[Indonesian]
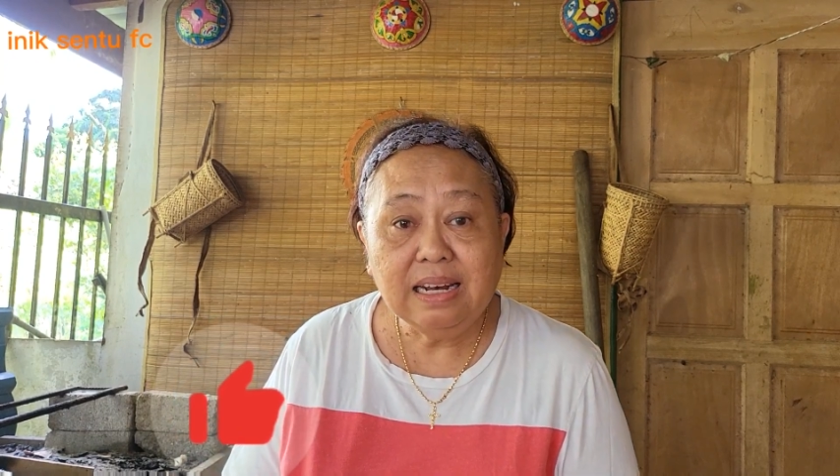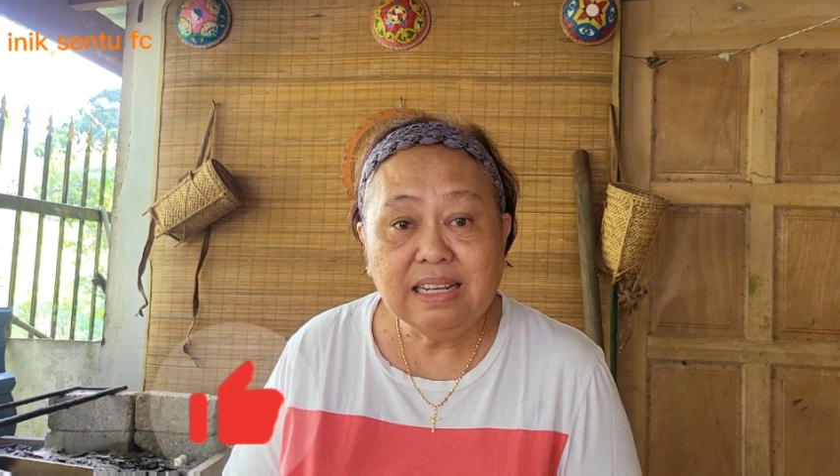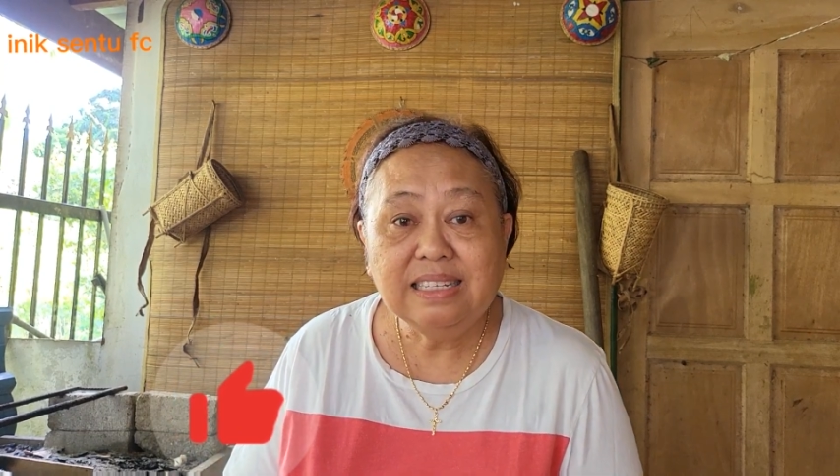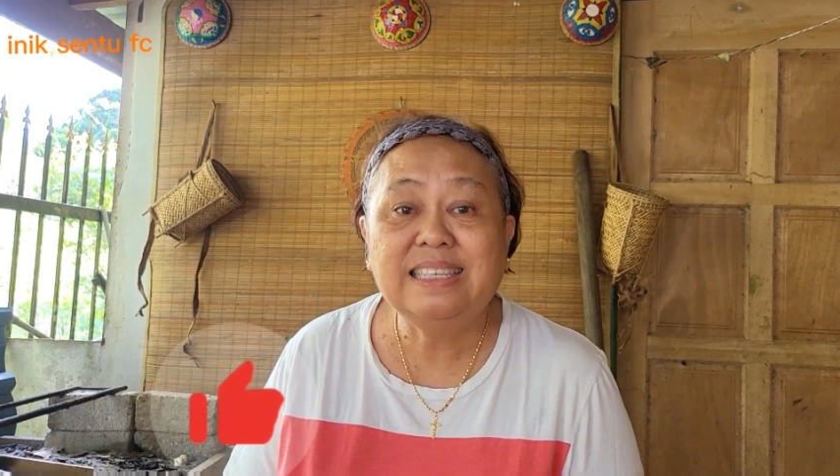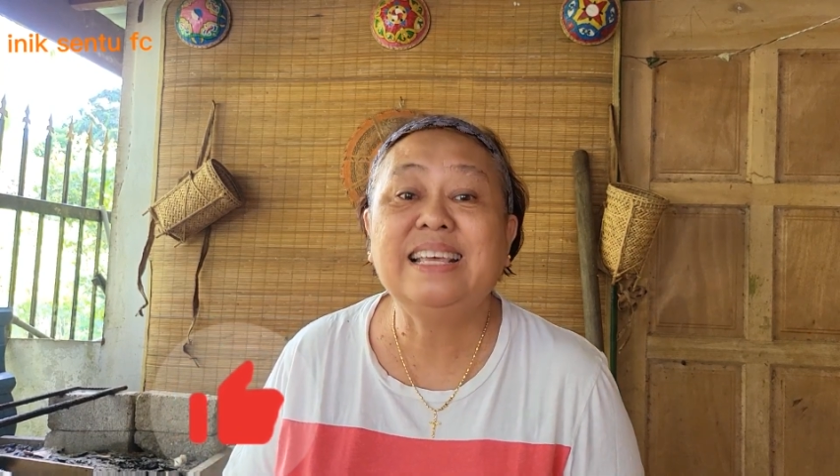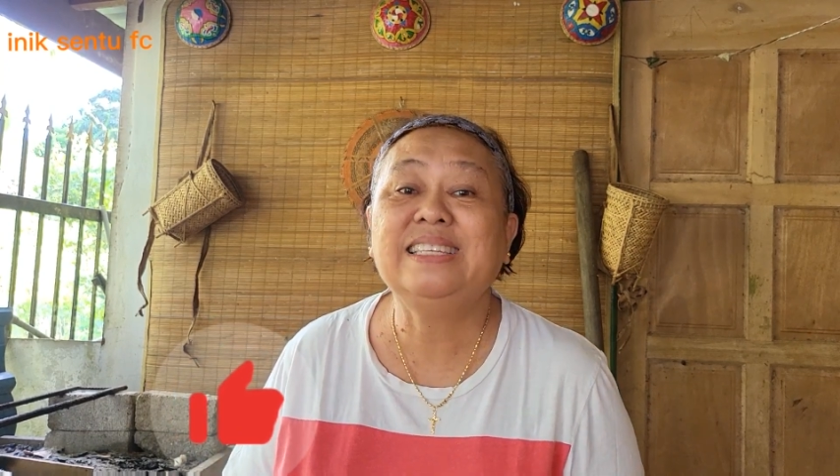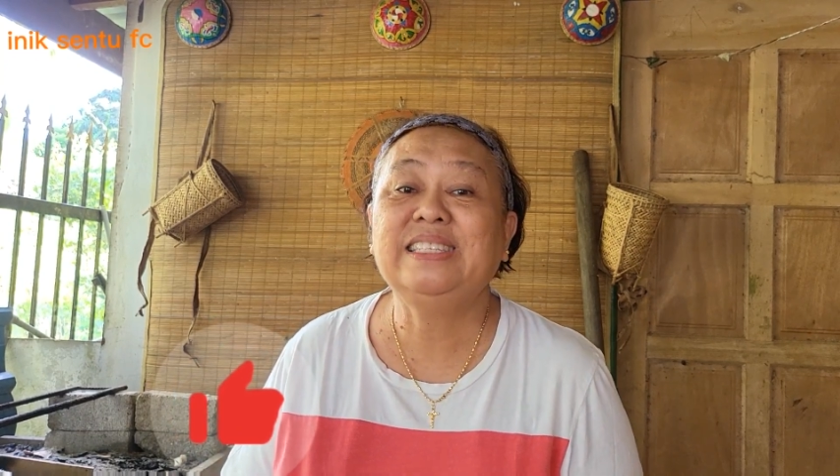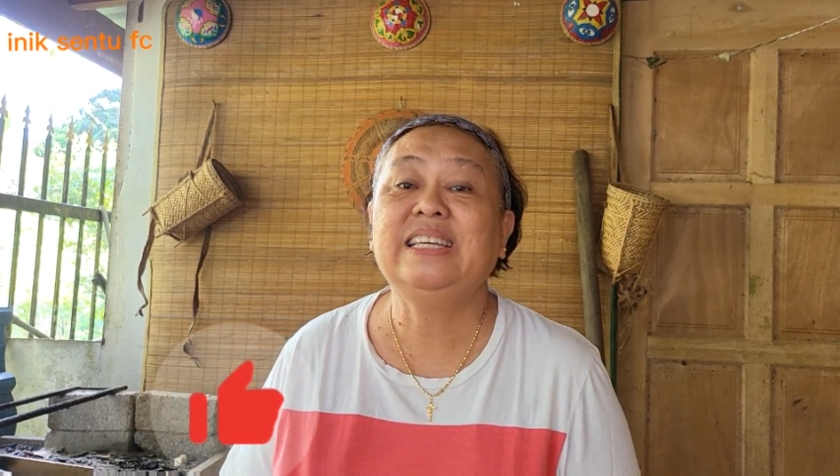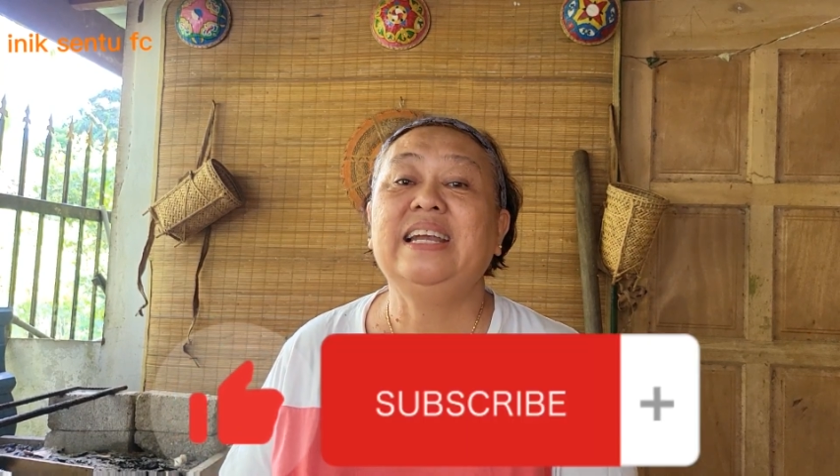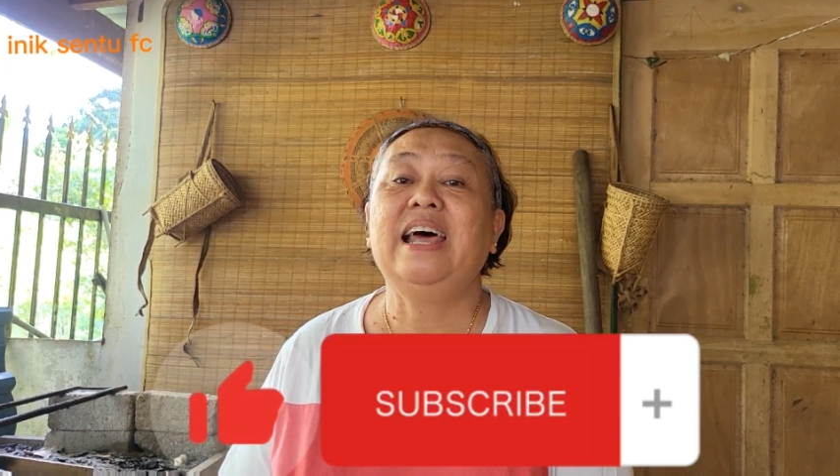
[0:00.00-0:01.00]

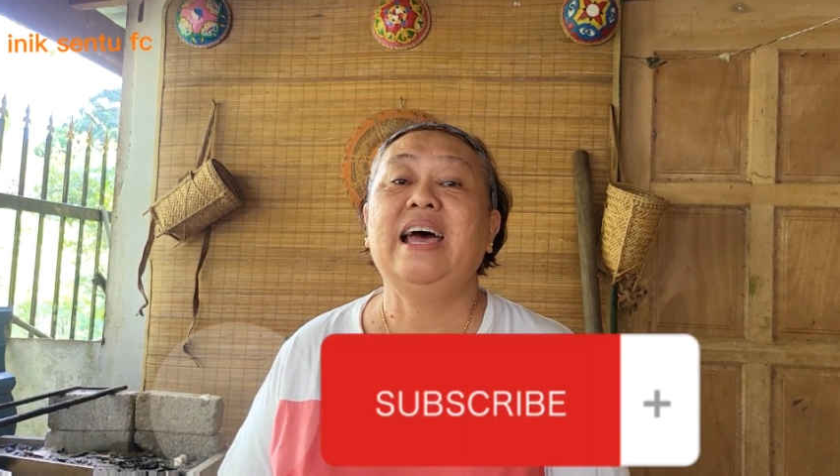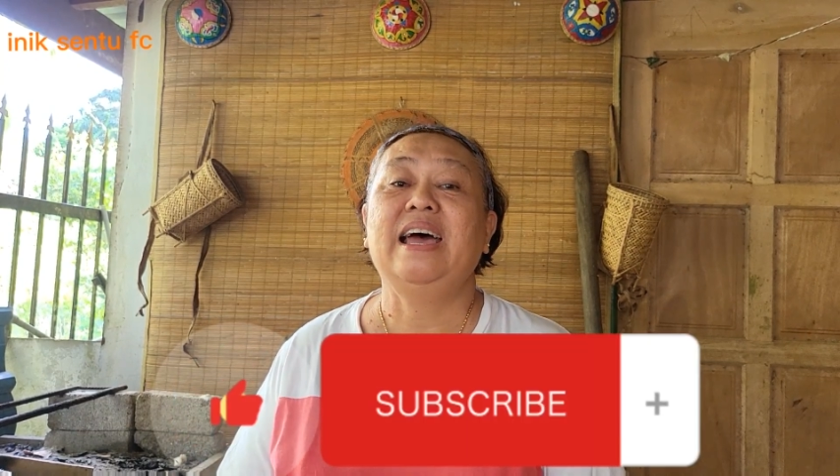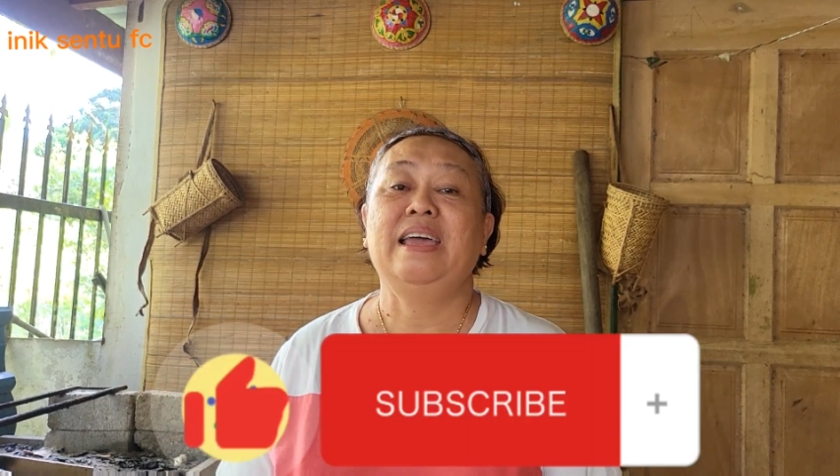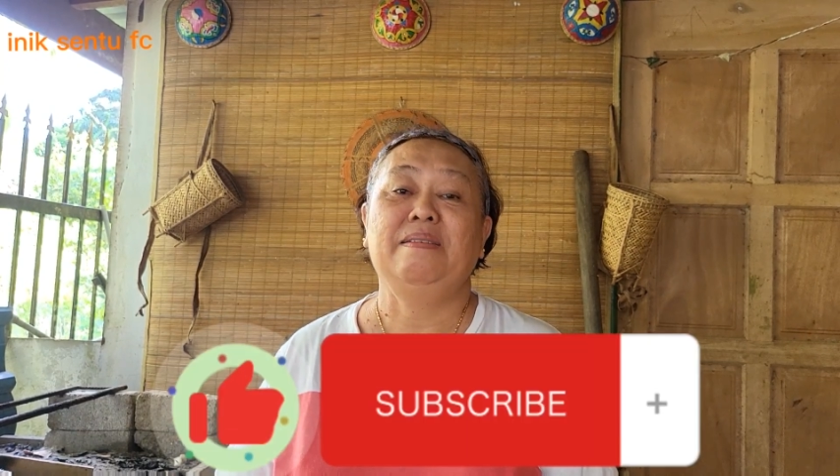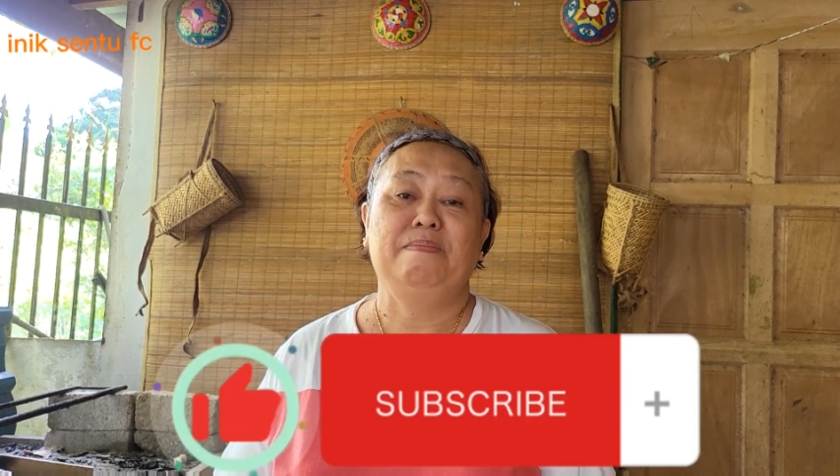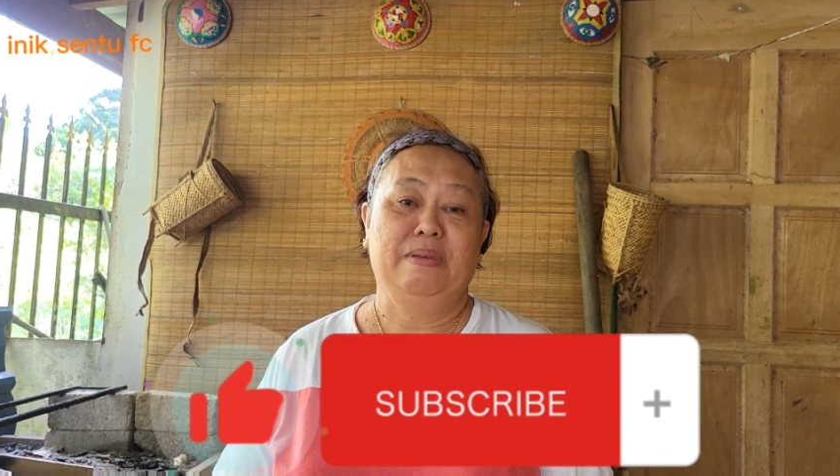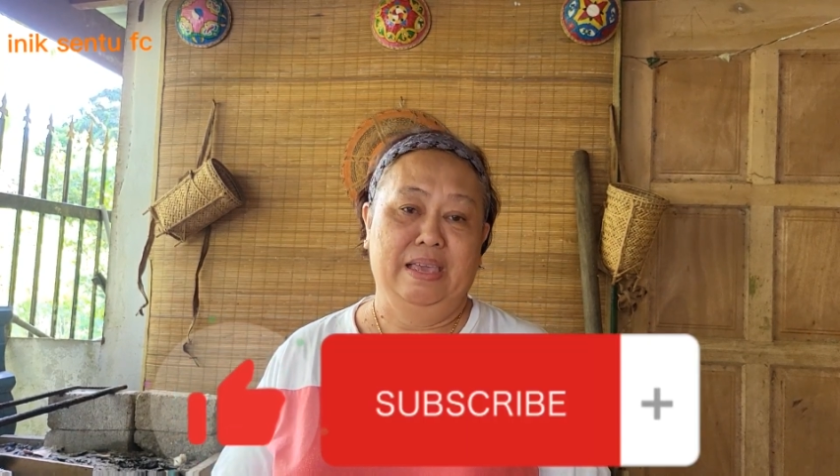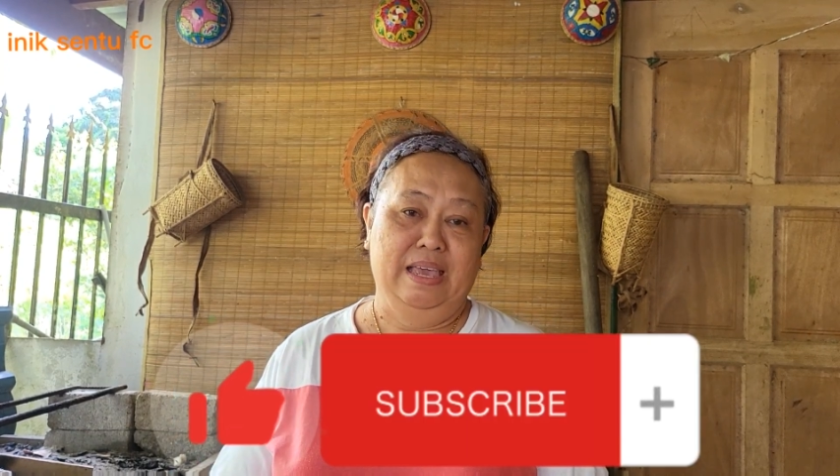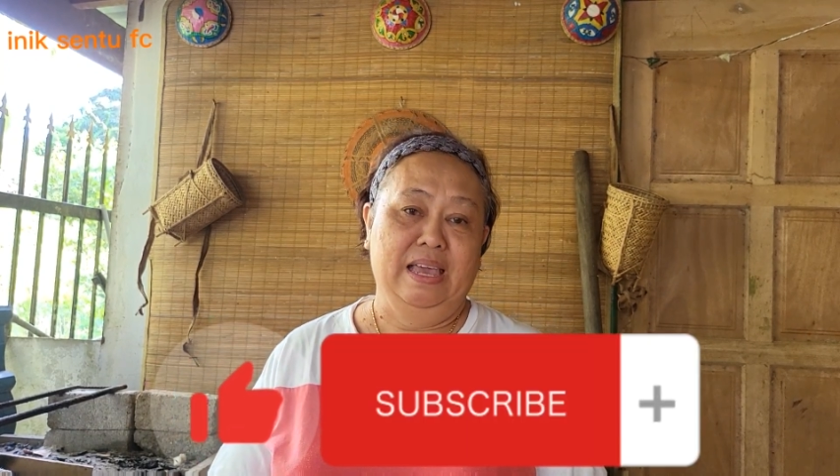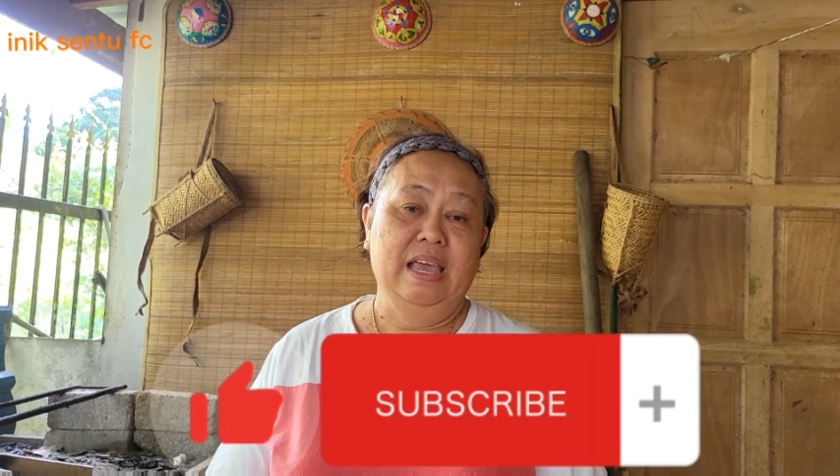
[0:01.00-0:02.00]
subscribe ya